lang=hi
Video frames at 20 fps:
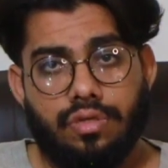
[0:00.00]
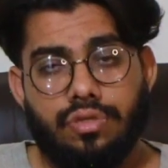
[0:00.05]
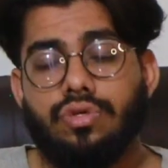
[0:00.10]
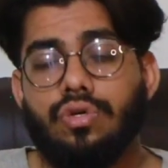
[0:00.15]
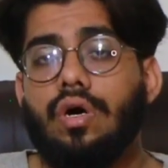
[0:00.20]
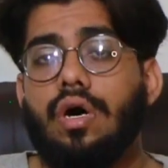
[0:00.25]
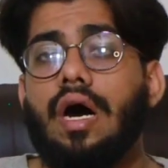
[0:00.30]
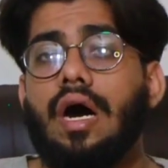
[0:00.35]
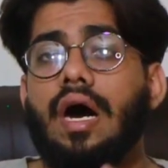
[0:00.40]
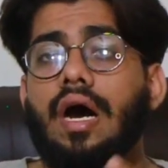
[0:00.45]

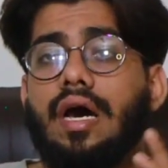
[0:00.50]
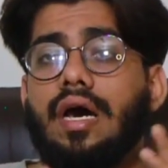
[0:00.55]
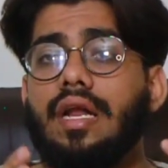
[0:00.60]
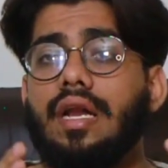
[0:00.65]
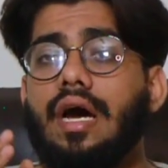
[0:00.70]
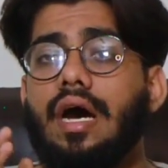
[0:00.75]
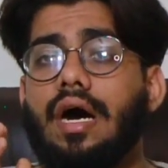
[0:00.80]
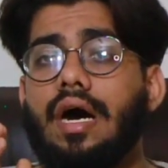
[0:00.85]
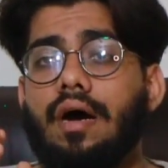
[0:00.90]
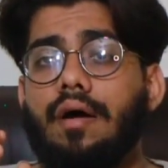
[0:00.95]
सो so, अगर
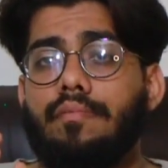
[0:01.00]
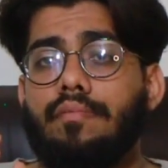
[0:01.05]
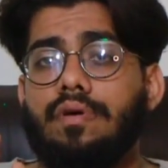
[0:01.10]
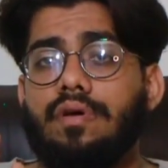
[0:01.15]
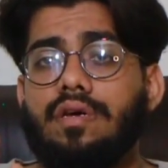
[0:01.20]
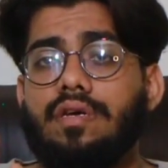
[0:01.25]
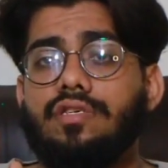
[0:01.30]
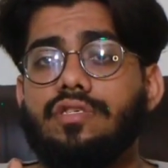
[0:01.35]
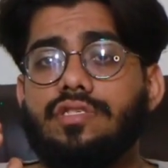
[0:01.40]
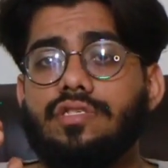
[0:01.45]
आप
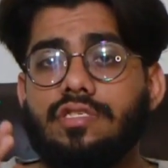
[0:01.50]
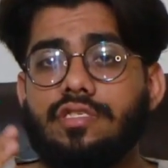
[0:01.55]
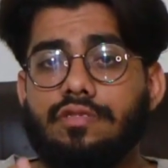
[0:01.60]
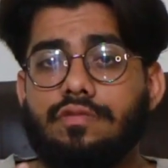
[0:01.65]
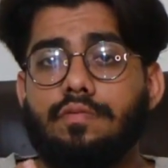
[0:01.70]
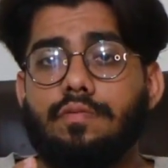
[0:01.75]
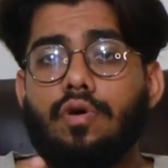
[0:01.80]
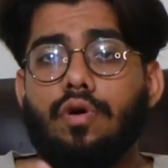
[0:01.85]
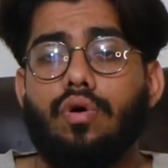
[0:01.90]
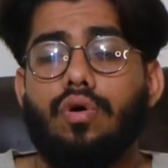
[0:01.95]
इस
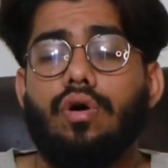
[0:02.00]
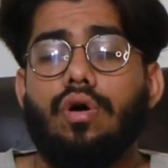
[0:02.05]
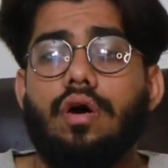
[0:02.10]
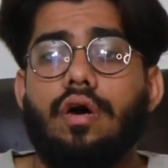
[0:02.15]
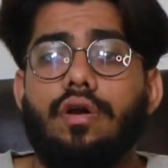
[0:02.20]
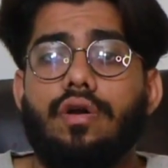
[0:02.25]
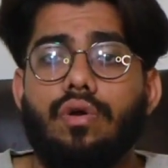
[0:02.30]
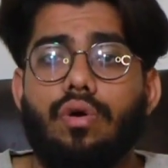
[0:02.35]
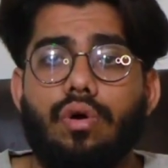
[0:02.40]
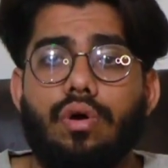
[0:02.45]
चीज़
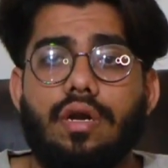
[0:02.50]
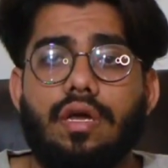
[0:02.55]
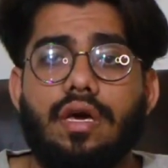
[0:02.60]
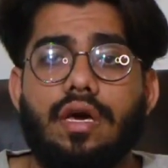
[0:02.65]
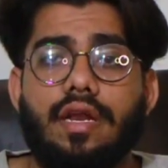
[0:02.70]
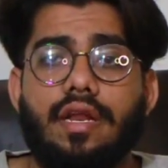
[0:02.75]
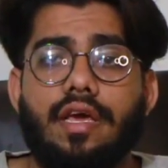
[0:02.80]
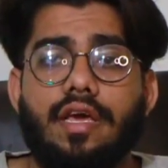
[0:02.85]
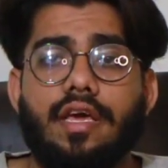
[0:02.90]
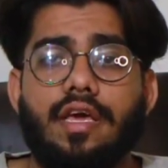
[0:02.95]
को नोट
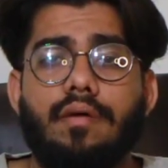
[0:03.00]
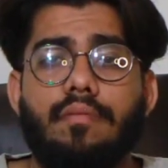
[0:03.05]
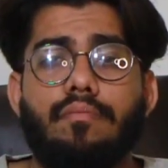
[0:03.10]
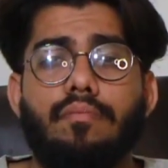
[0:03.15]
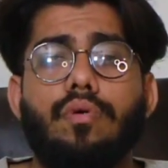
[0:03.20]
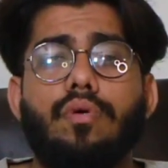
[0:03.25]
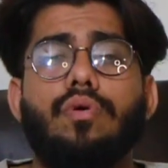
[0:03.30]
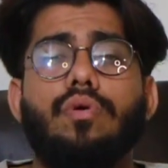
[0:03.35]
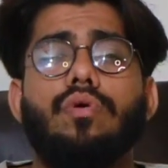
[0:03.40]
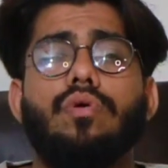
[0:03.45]
करें कि
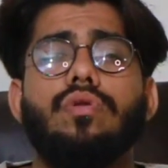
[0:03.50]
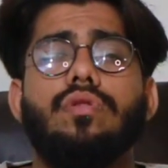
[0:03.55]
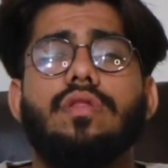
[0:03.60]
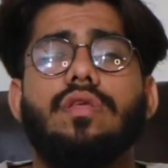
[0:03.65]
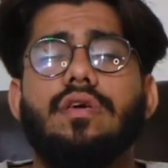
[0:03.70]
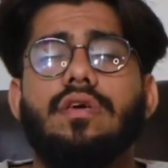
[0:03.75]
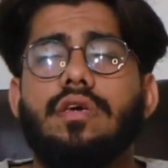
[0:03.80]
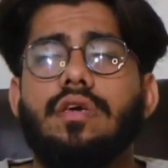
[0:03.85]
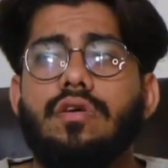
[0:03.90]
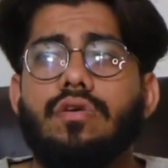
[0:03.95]
बहुत
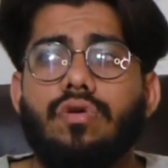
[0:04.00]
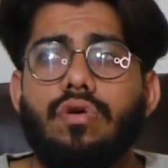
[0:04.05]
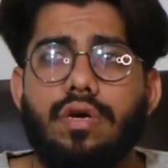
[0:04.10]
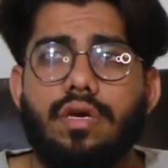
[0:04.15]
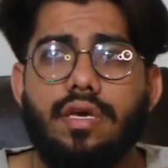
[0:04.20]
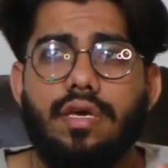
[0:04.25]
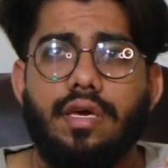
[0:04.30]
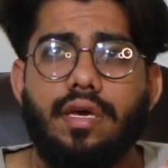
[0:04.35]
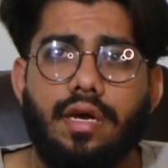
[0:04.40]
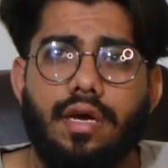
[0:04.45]
ही
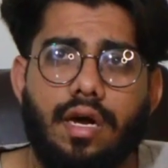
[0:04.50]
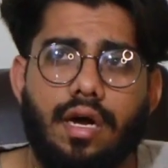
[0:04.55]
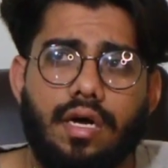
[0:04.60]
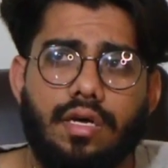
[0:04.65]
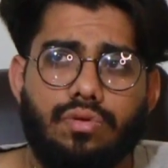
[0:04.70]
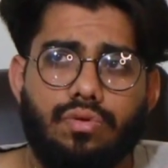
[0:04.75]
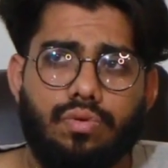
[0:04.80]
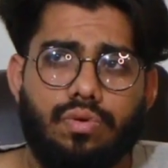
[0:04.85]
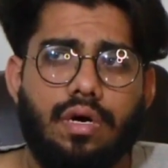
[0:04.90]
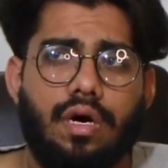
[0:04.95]
कोई इक्का
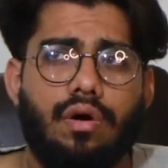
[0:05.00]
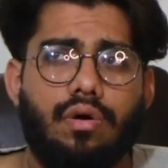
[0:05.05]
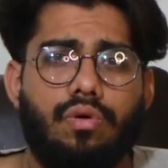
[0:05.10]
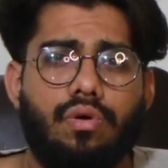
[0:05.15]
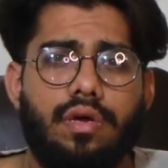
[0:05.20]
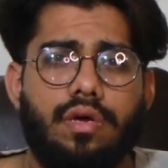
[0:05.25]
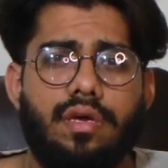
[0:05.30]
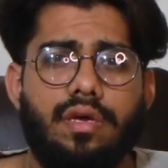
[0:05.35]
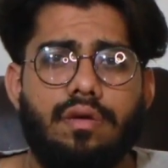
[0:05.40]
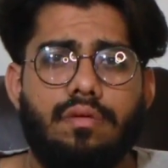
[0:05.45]
दुक्का
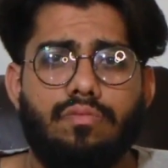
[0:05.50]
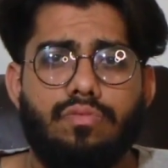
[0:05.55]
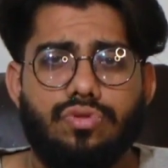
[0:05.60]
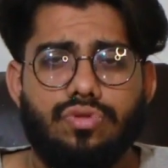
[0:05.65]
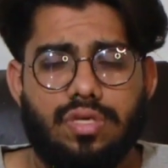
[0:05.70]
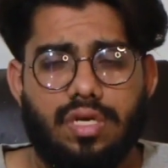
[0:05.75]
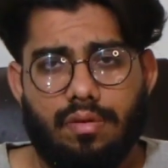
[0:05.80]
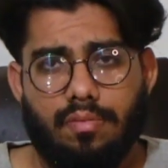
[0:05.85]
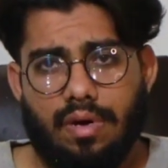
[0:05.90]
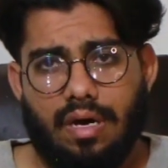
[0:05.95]
कोई
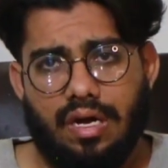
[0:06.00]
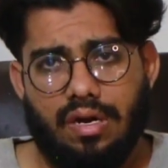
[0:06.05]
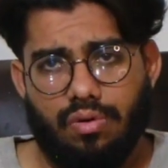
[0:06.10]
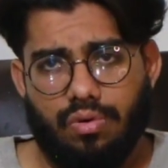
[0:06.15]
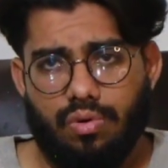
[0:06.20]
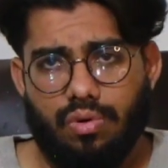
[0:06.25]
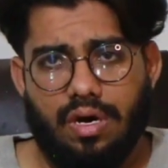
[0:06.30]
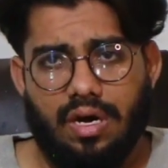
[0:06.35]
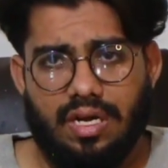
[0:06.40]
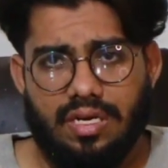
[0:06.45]
मुसलमान
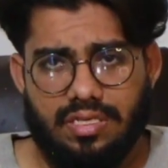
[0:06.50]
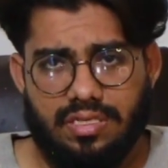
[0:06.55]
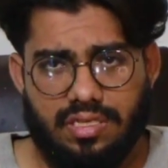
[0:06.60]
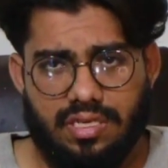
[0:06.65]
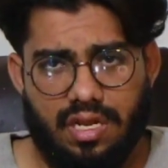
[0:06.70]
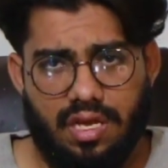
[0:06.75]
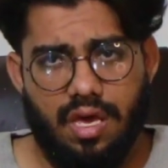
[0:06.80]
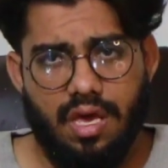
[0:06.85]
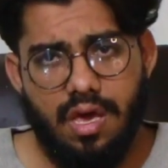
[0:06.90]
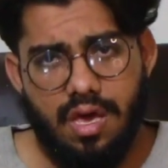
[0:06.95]
होगा
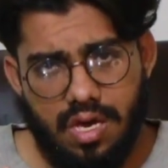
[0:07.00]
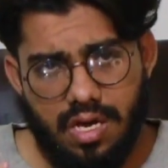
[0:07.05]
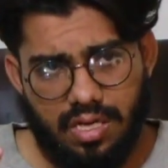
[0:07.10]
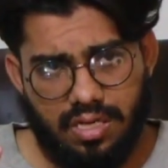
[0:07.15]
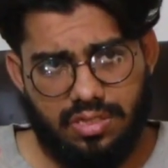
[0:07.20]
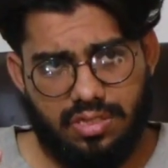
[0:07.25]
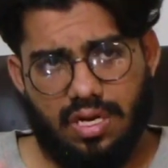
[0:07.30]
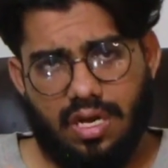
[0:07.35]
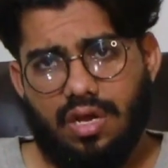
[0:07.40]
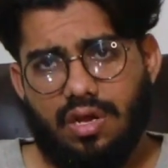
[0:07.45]
जिसने
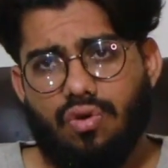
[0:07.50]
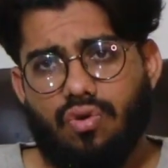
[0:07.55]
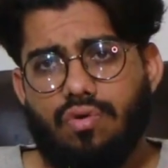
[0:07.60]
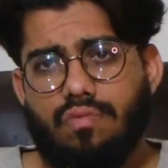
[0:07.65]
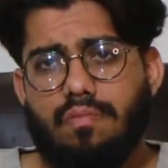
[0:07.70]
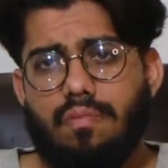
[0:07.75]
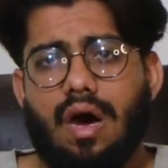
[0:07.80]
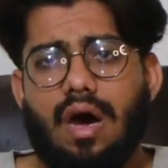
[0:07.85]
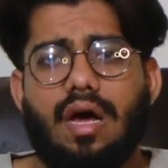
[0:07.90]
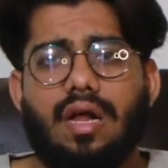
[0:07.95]
इस तरह की कोई
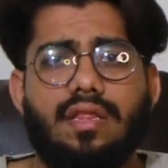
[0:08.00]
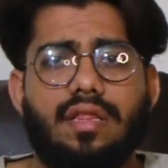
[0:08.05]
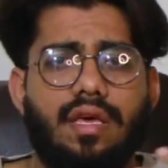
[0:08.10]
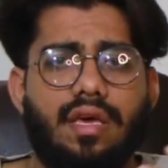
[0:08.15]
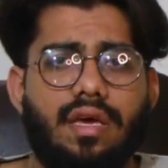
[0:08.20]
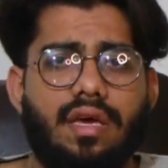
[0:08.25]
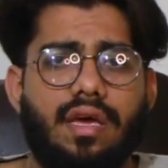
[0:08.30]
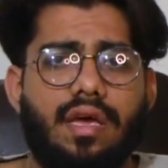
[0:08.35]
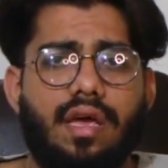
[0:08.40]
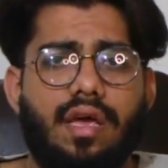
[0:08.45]
मार
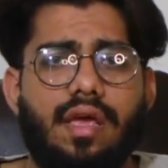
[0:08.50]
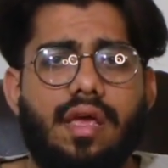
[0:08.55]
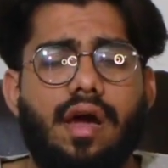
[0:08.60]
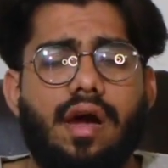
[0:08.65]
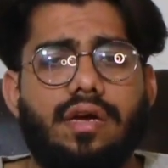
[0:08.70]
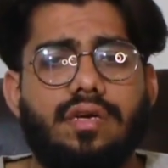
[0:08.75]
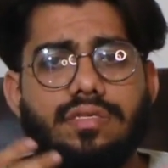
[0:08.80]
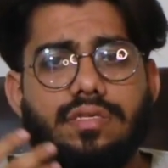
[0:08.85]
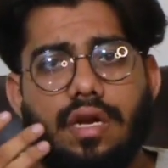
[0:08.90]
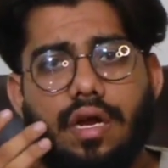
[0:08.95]
देंगे
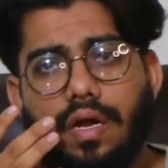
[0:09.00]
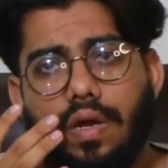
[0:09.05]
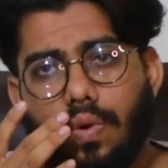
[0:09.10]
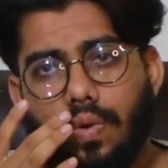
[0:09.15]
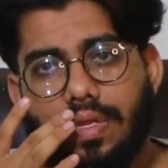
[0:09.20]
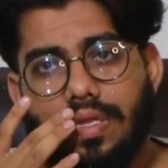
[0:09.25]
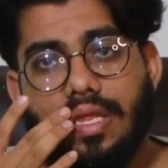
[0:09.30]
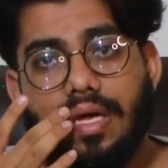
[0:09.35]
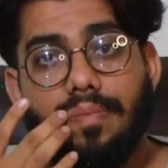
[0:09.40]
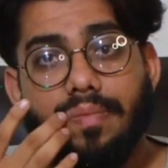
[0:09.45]
या इस तरह की
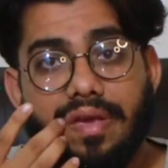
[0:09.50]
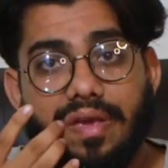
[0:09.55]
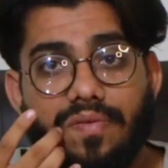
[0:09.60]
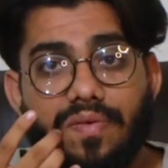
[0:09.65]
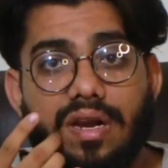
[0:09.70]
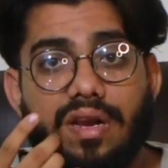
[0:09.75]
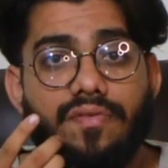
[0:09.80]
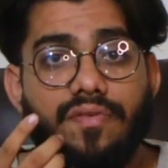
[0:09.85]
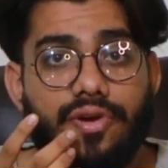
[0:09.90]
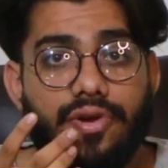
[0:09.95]
कोई धमकी
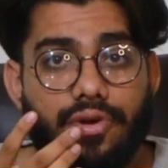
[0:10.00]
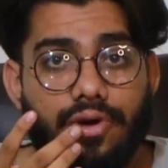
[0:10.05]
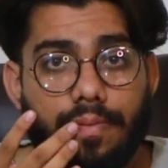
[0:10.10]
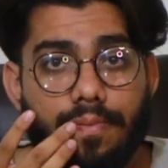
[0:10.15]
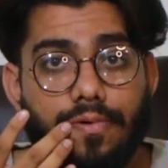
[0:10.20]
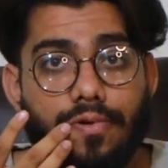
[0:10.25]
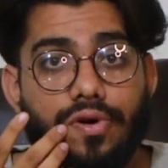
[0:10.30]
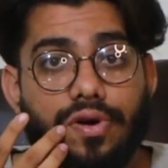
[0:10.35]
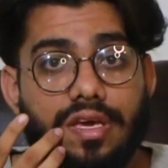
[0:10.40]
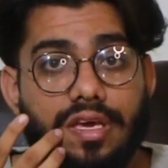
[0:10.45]
वाली वीडियो
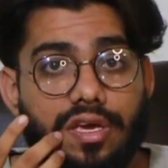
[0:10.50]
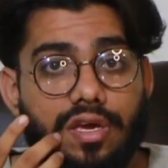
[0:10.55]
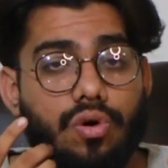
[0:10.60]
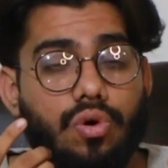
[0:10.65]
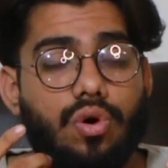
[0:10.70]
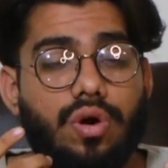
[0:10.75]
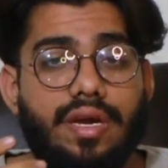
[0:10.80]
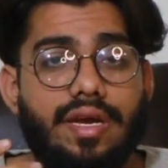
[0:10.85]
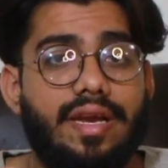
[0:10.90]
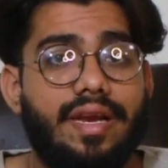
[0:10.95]
अपलोड की
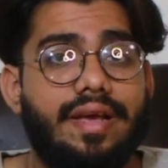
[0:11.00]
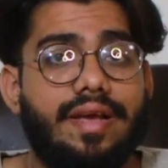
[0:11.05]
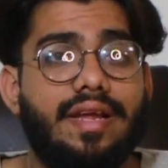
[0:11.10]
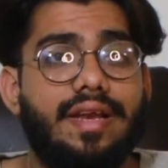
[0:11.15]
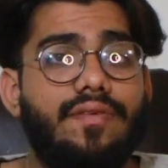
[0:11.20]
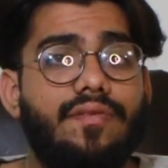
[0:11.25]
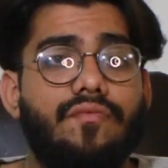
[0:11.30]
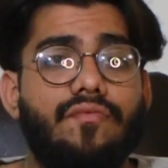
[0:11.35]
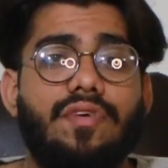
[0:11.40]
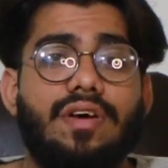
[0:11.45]
होगी
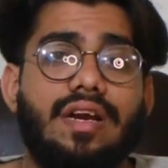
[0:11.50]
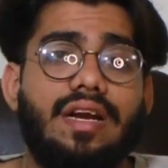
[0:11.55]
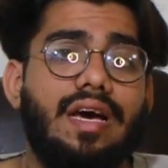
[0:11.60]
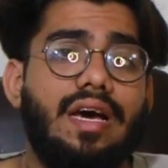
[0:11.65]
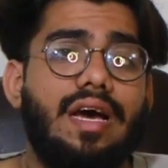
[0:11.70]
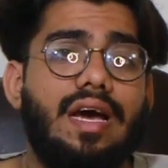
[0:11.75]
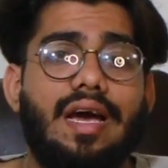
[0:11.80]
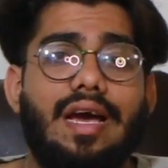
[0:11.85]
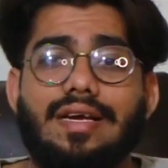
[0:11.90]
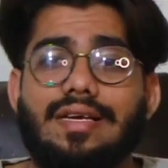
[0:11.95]
लेकिन
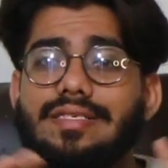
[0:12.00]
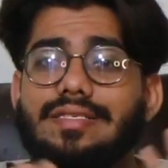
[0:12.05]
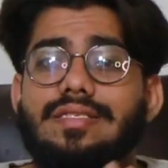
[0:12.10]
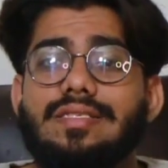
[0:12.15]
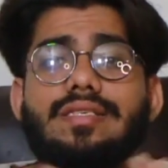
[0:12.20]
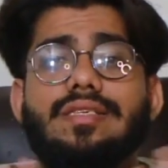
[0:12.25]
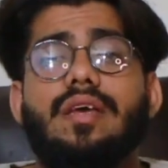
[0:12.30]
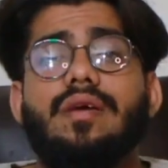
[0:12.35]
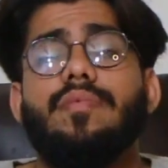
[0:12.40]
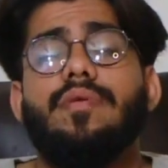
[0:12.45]
वरना
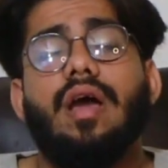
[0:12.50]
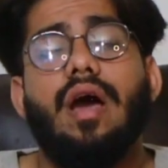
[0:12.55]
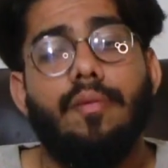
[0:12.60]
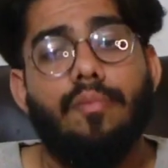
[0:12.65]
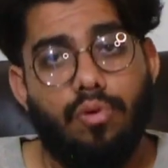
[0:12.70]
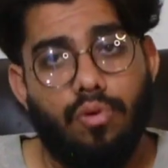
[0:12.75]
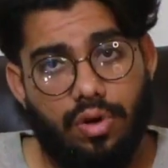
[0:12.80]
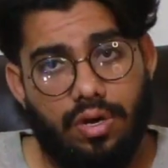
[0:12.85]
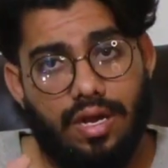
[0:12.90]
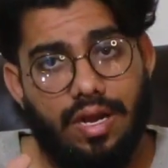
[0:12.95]
किसी ने भी
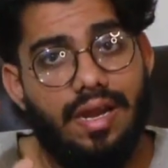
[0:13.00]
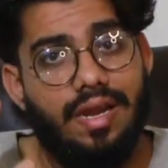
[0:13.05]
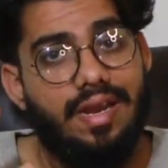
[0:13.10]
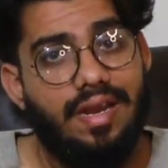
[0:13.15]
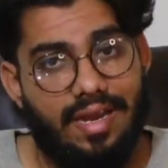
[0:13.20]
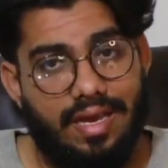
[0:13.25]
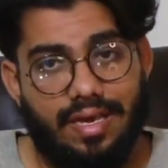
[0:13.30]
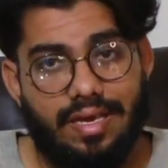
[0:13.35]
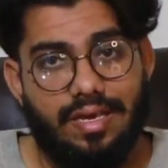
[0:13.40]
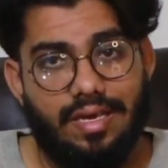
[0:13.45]
अपलोड
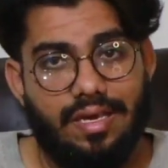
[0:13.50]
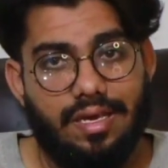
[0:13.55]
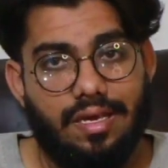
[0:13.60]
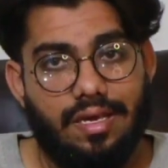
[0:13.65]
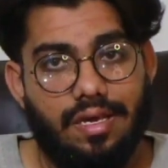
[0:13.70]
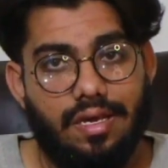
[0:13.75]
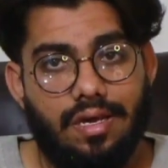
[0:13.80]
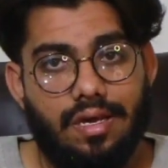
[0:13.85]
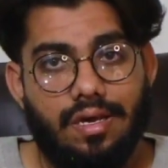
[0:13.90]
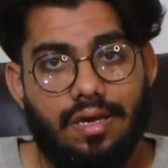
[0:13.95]
नहीं की